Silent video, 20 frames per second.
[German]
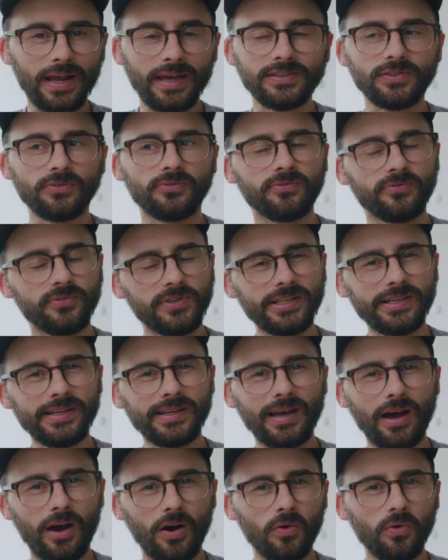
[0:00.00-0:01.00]
also
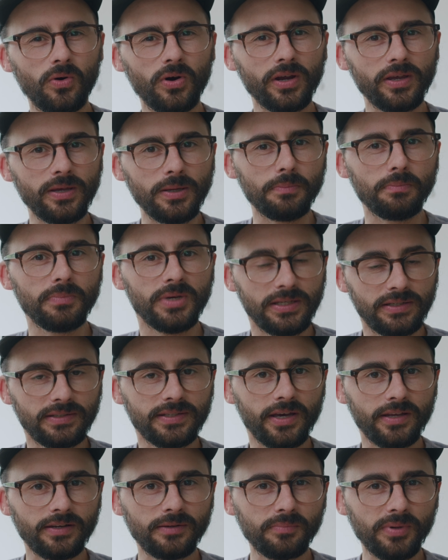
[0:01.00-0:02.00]
viel auch im
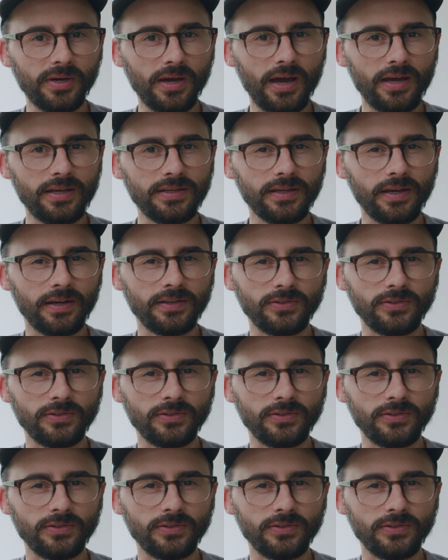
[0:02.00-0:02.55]
internen Bereich,